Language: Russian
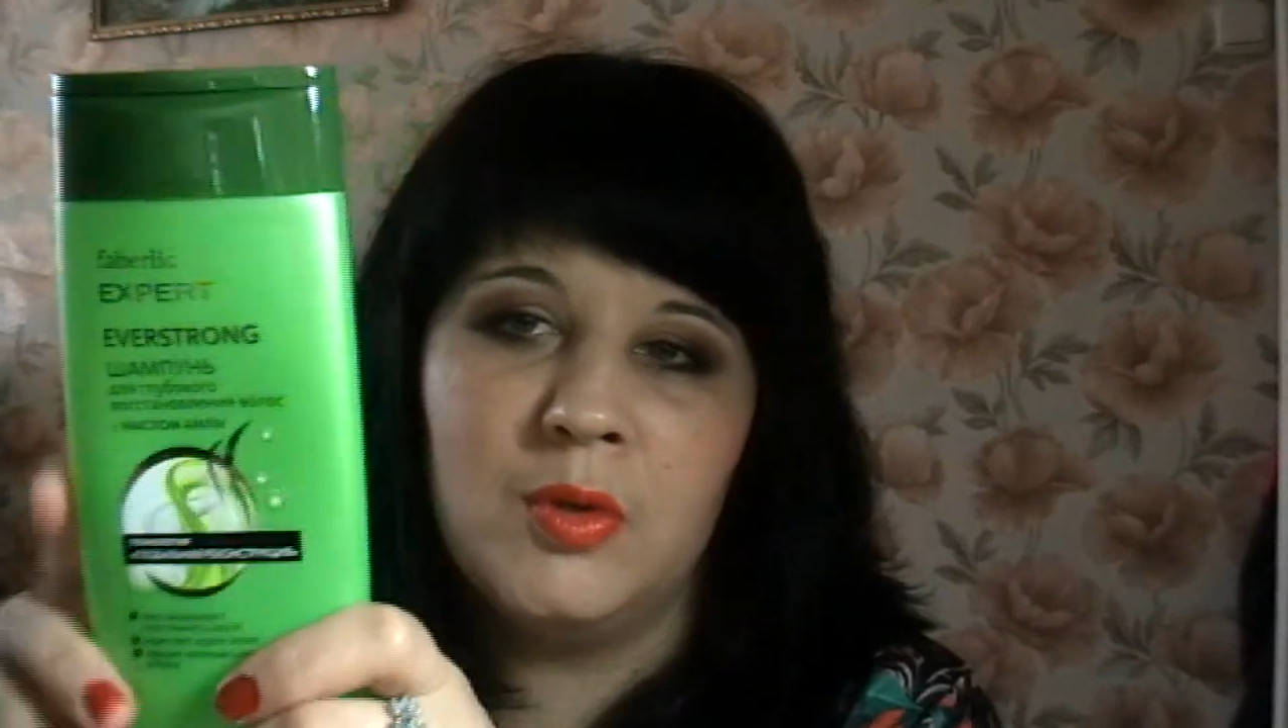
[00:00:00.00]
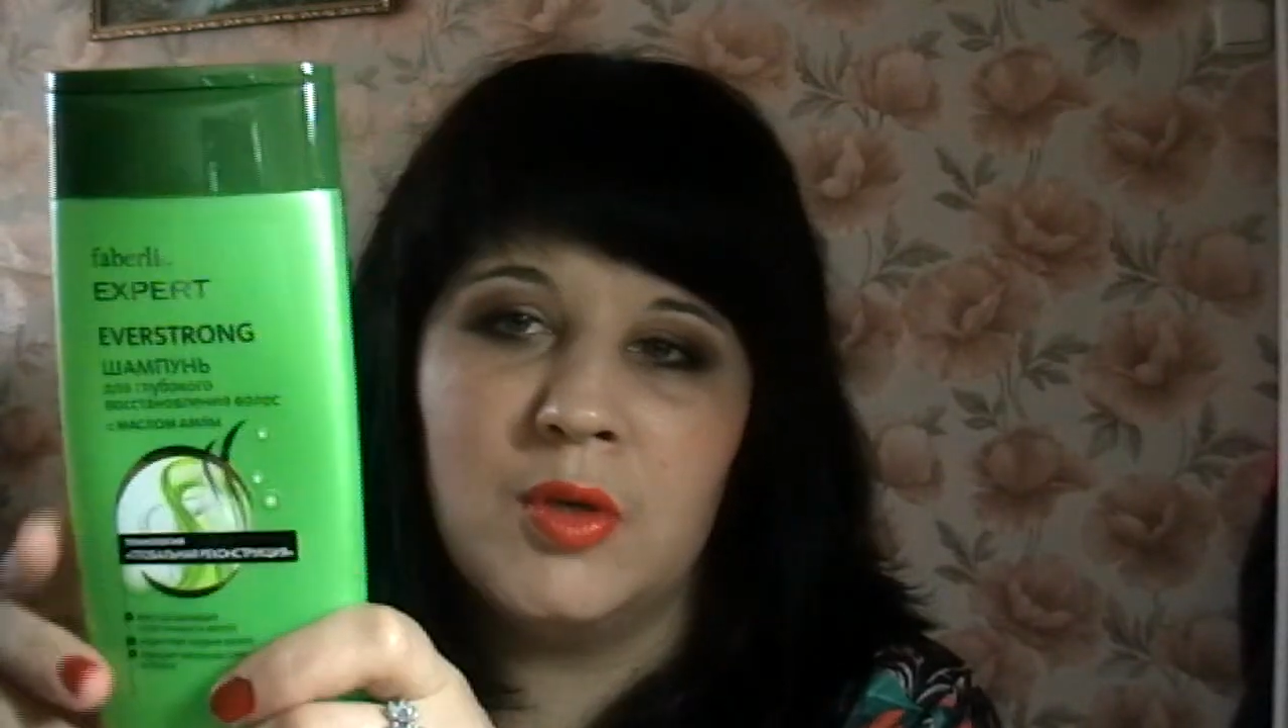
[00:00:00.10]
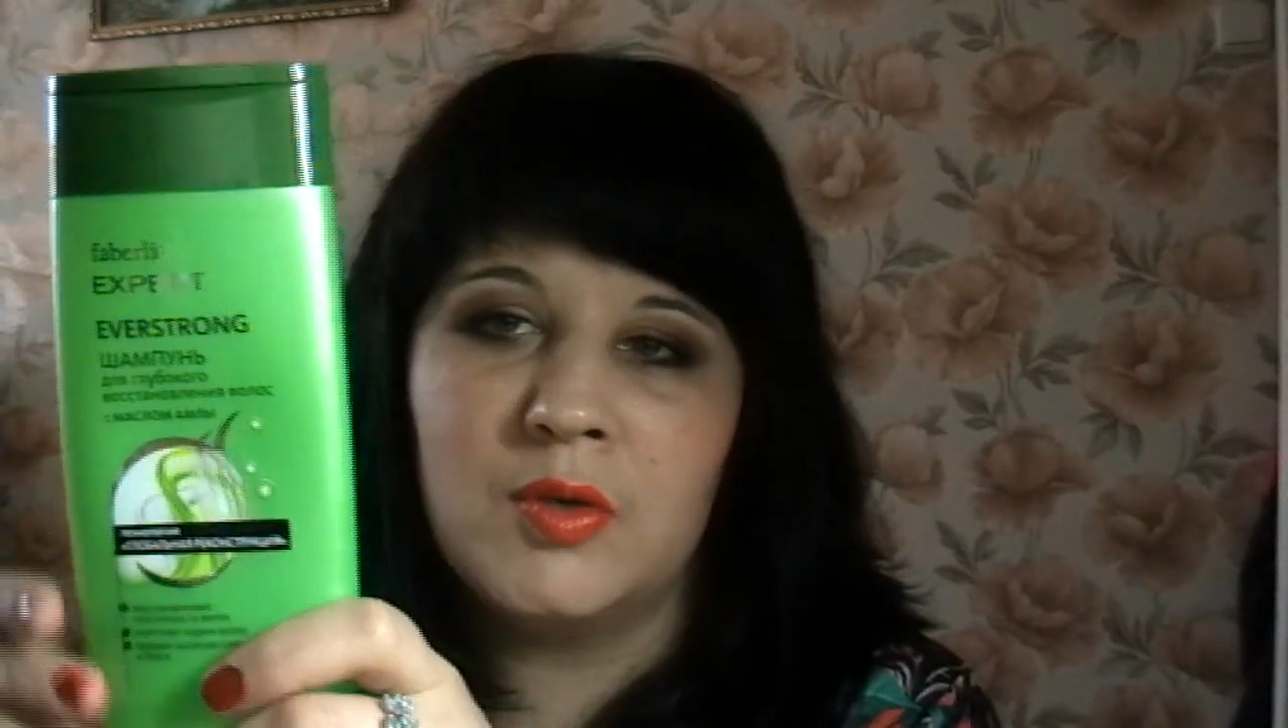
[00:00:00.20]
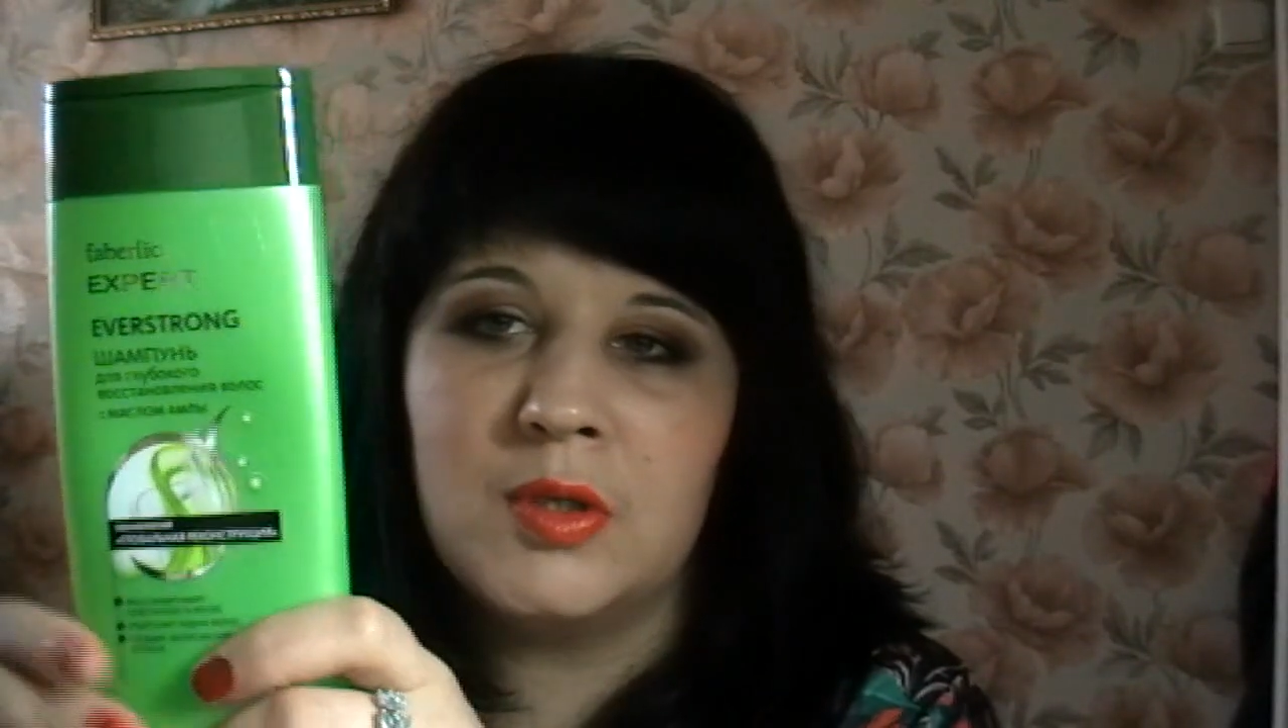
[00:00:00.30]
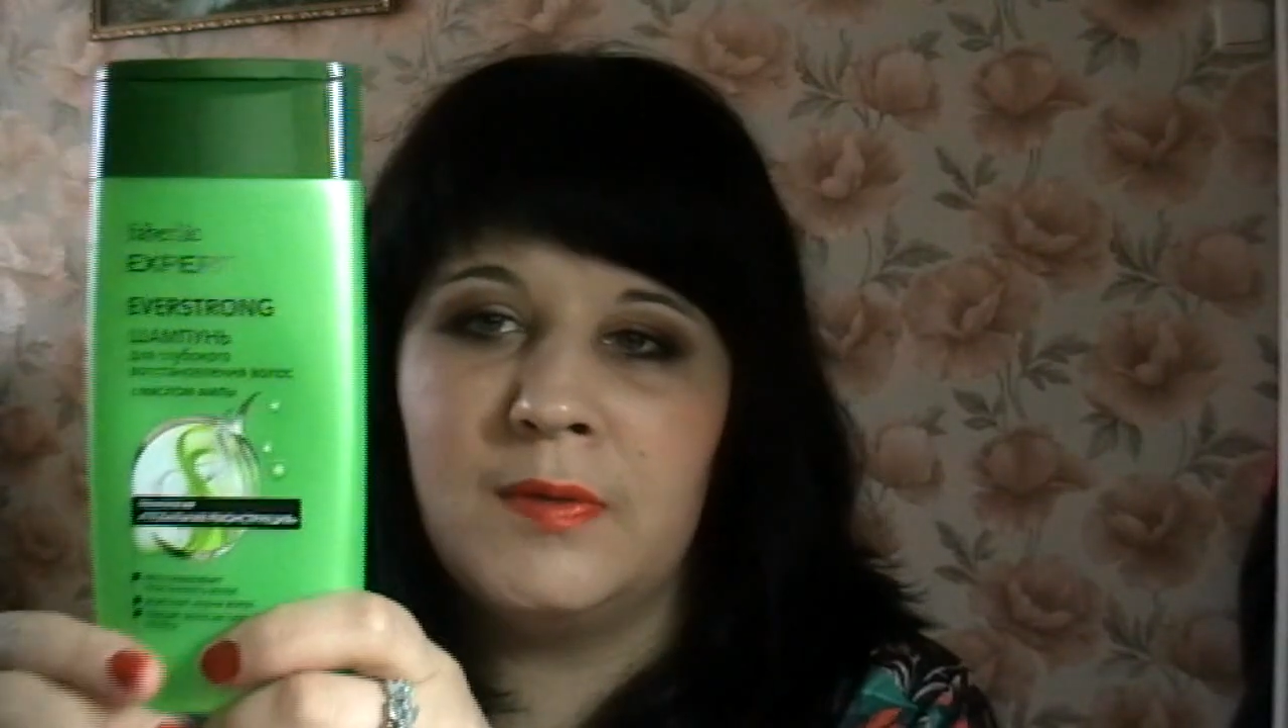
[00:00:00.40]
Я
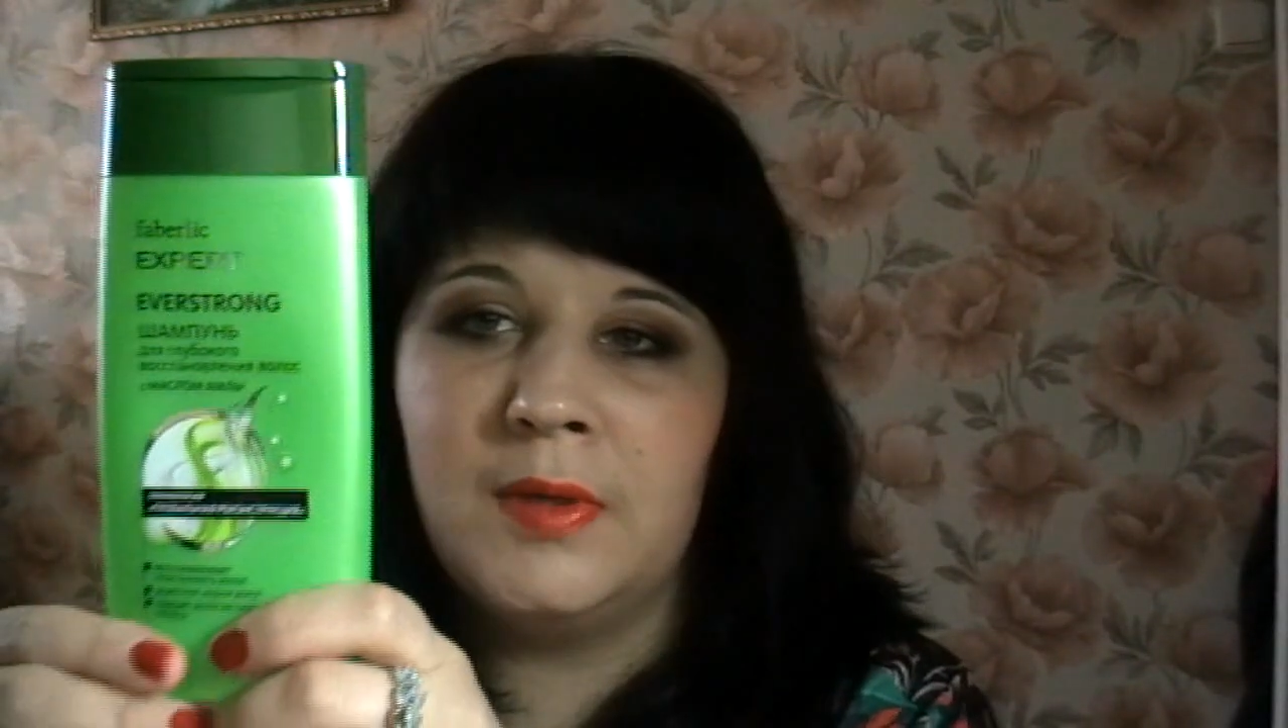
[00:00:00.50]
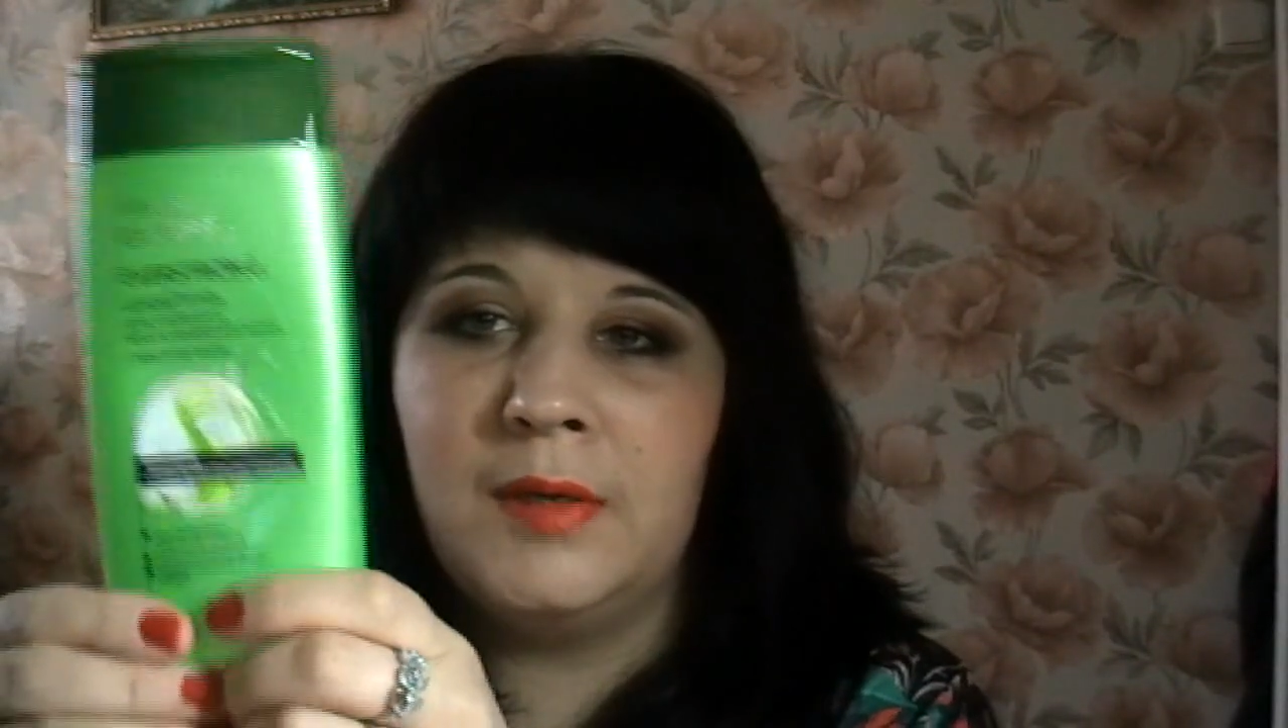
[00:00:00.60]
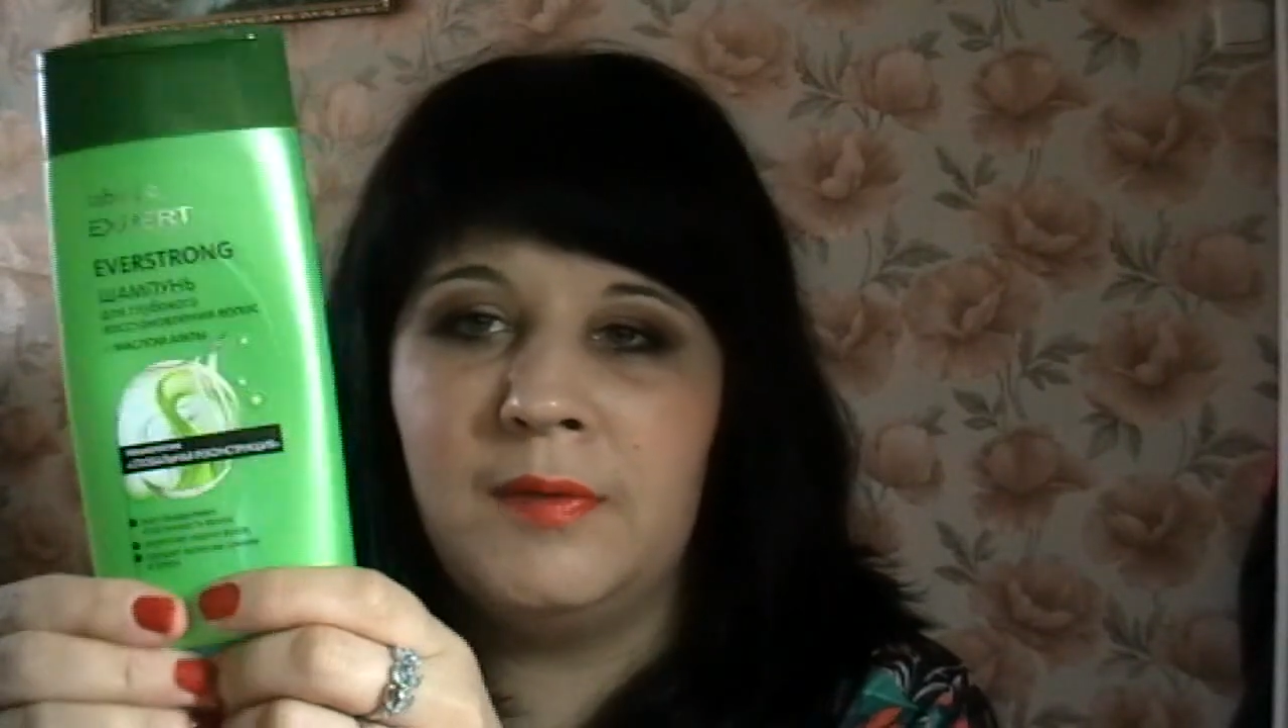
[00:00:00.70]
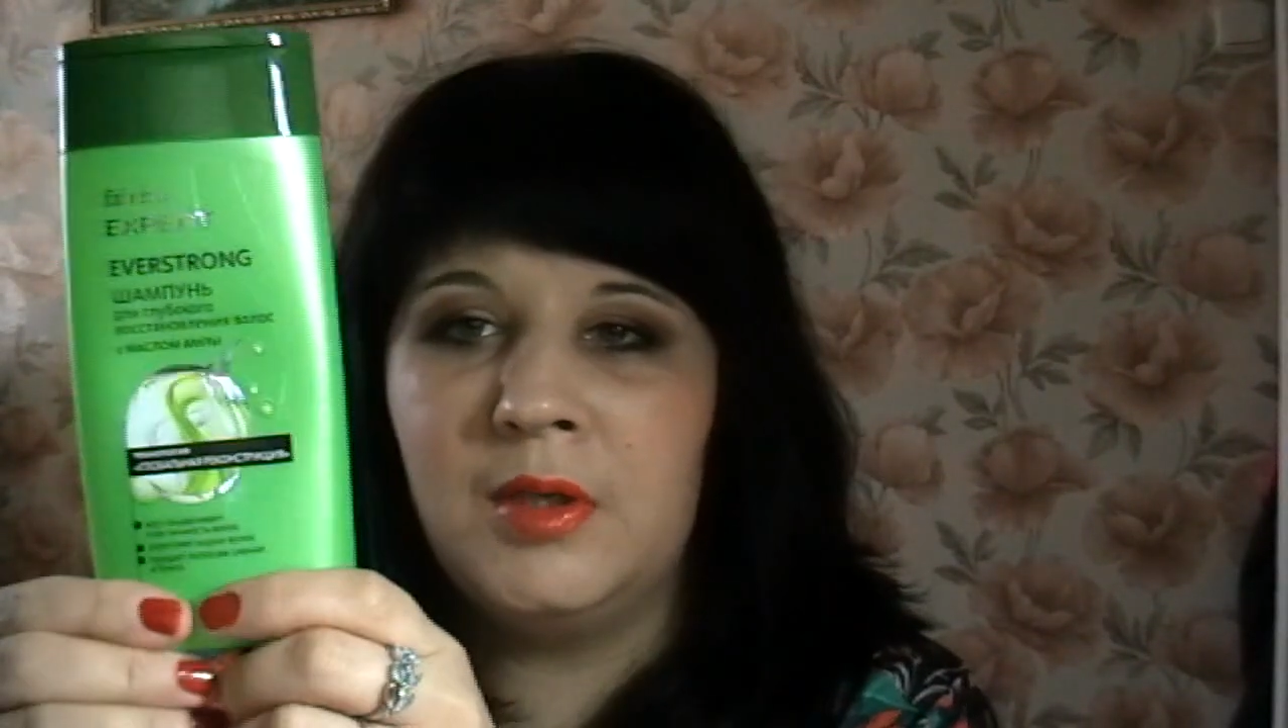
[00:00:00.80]
уже в своих